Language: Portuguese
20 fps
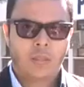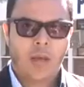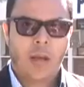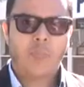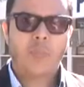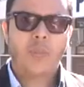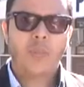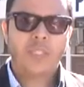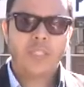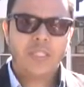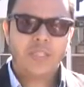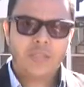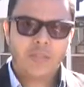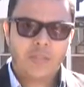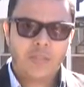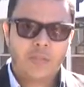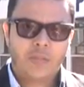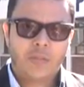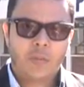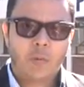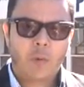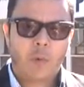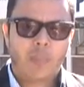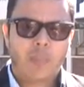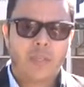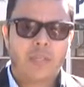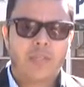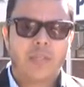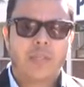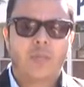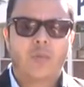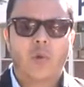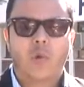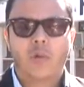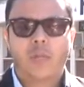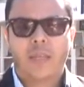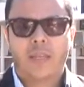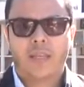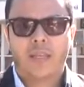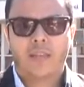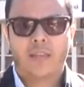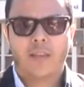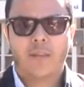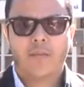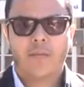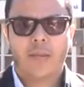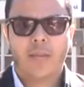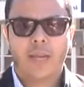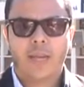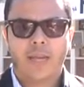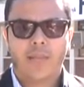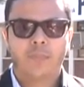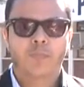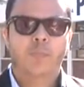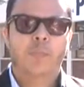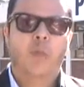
A Polícia Civil apresentou na quinta-feira